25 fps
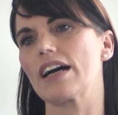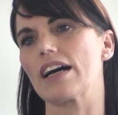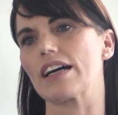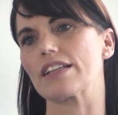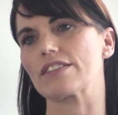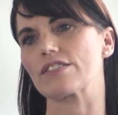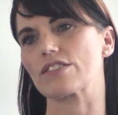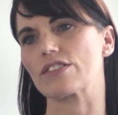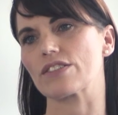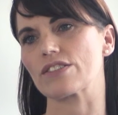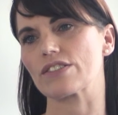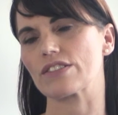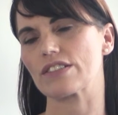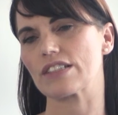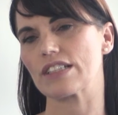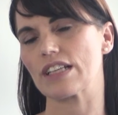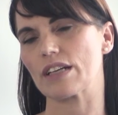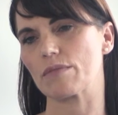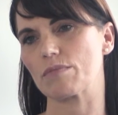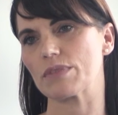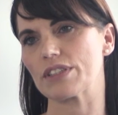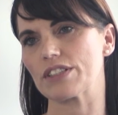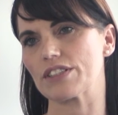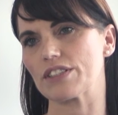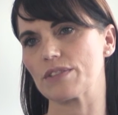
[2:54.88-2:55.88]
Ansonsten
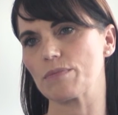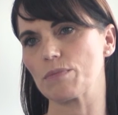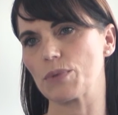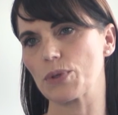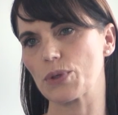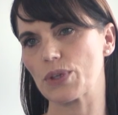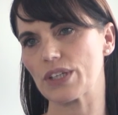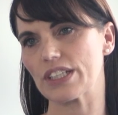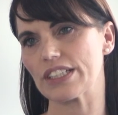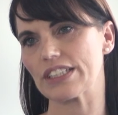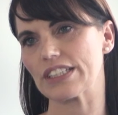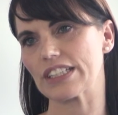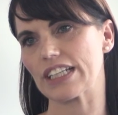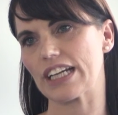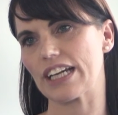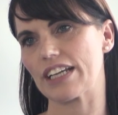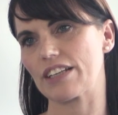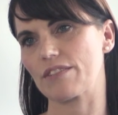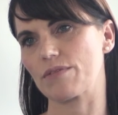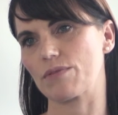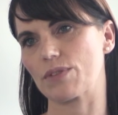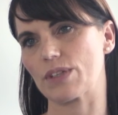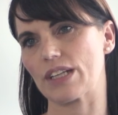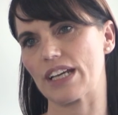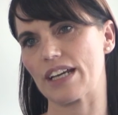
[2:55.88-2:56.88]
habe ich die
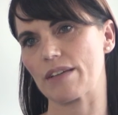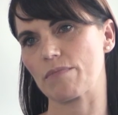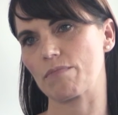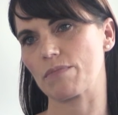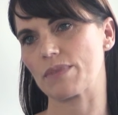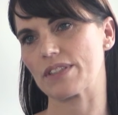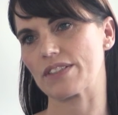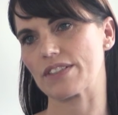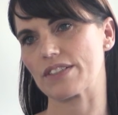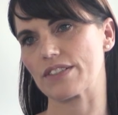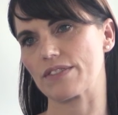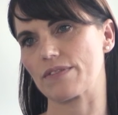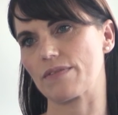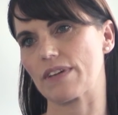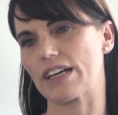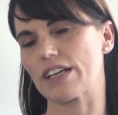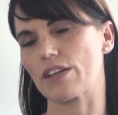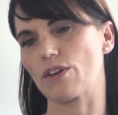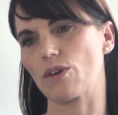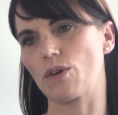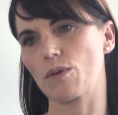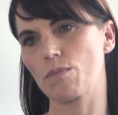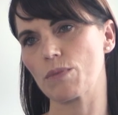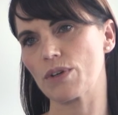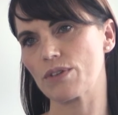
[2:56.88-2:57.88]
Möglichkeit, von einem bis zwei
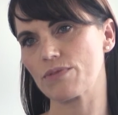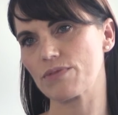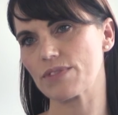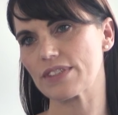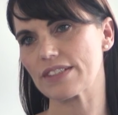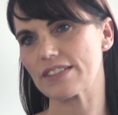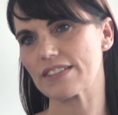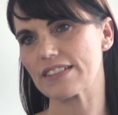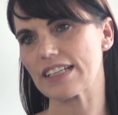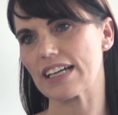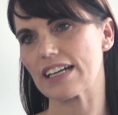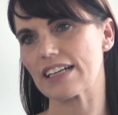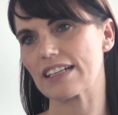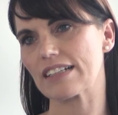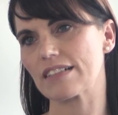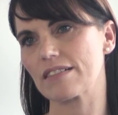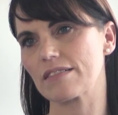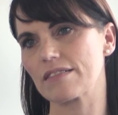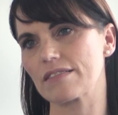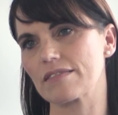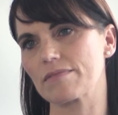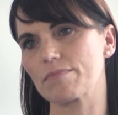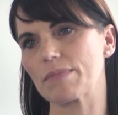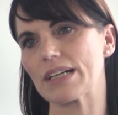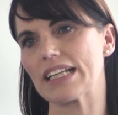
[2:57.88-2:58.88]

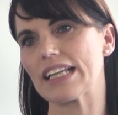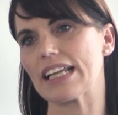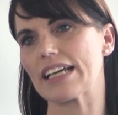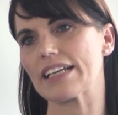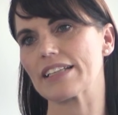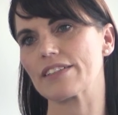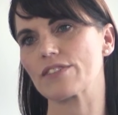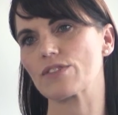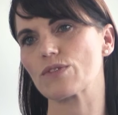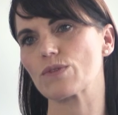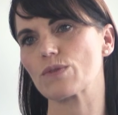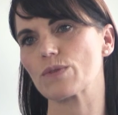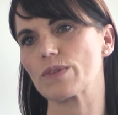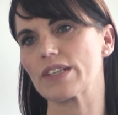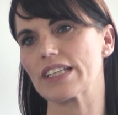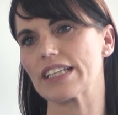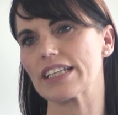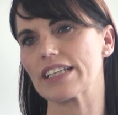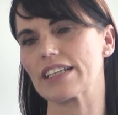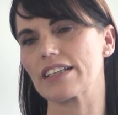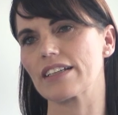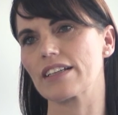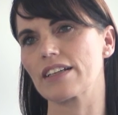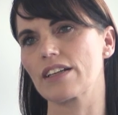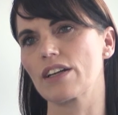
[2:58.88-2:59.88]
Homeoffice-Tagen mal
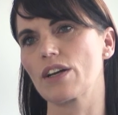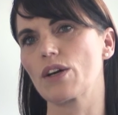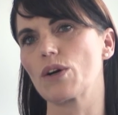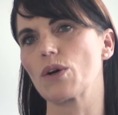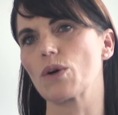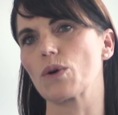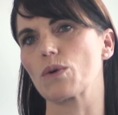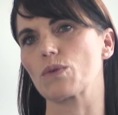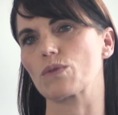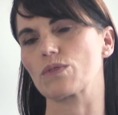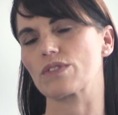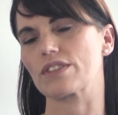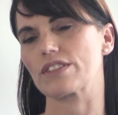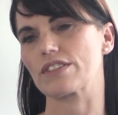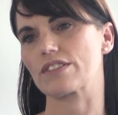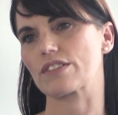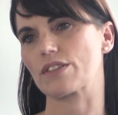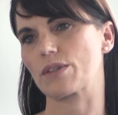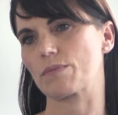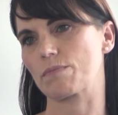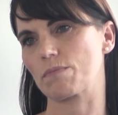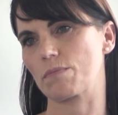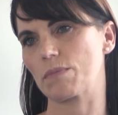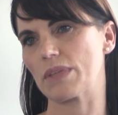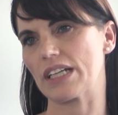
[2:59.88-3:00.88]
einzulegen und das
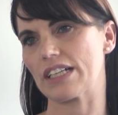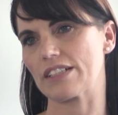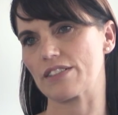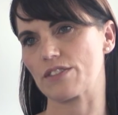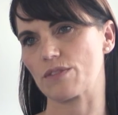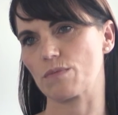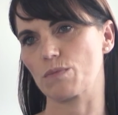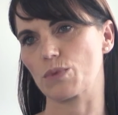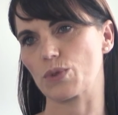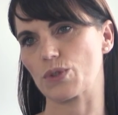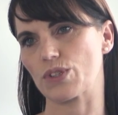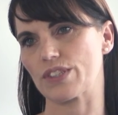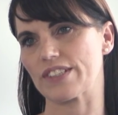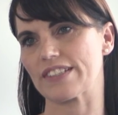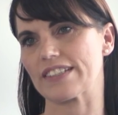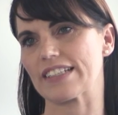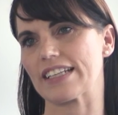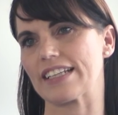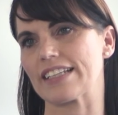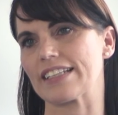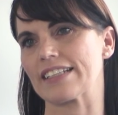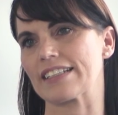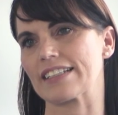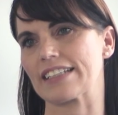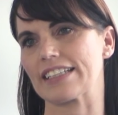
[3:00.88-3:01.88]
kommt mir als Mutter sehr
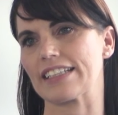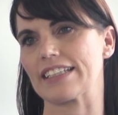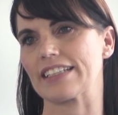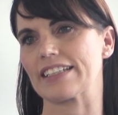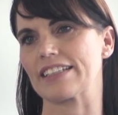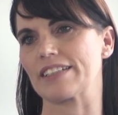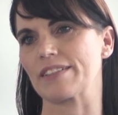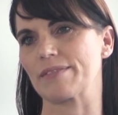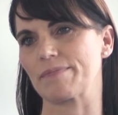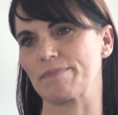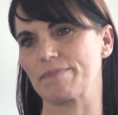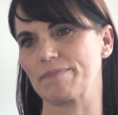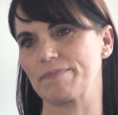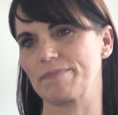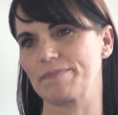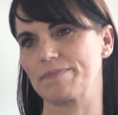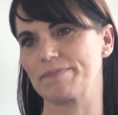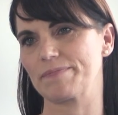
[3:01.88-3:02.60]
entgegen.